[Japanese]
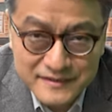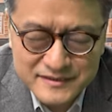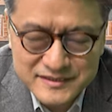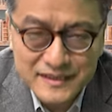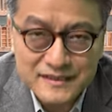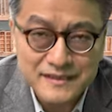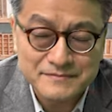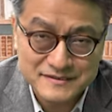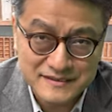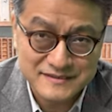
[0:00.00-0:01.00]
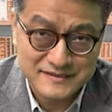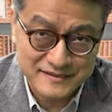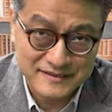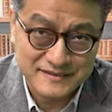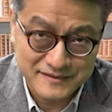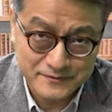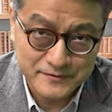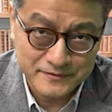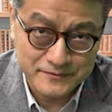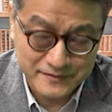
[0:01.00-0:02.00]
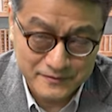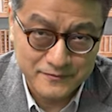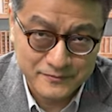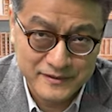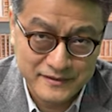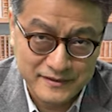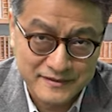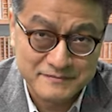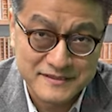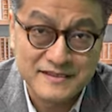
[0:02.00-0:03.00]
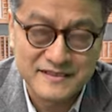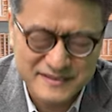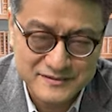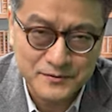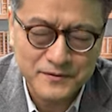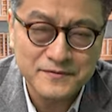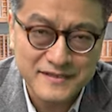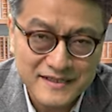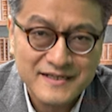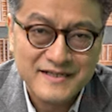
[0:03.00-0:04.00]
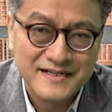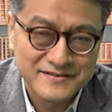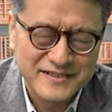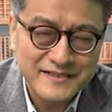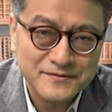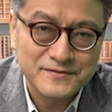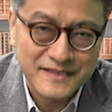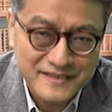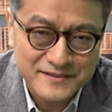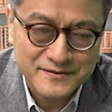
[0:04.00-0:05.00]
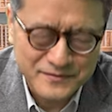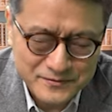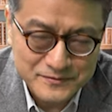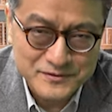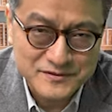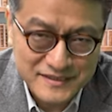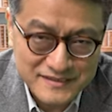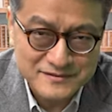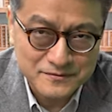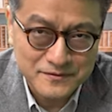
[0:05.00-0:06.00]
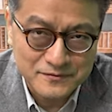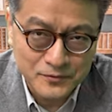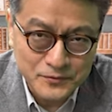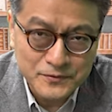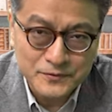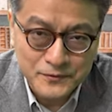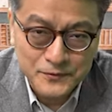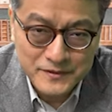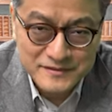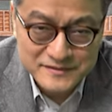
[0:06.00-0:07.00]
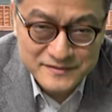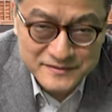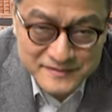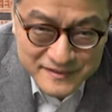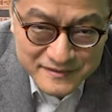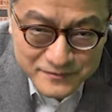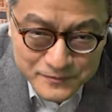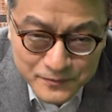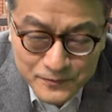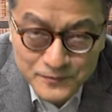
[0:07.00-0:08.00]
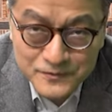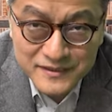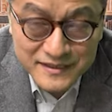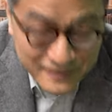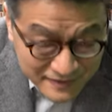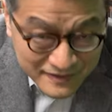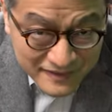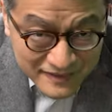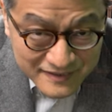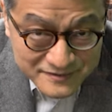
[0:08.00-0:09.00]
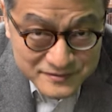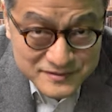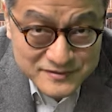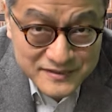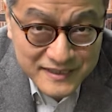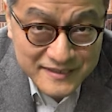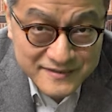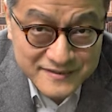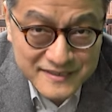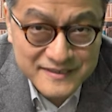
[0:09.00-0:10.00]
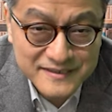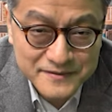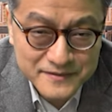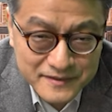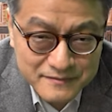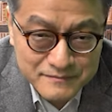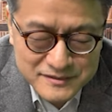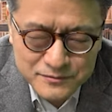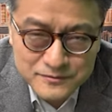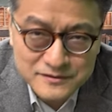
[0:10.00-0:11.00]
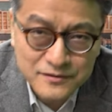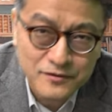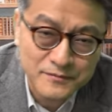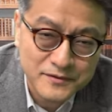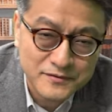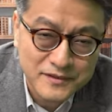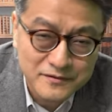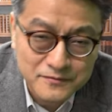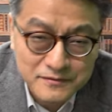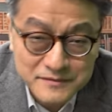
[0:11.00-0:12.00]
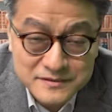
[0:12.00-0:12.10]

白川正明さんだってね、こんなことね、表では言ってませんからね、それをね、あの、野党第一党の党首が、それ、堂々と公約するってね、どこにね、あの、救いがあるんだっていうね、まあ、そうツッコミ受けておりま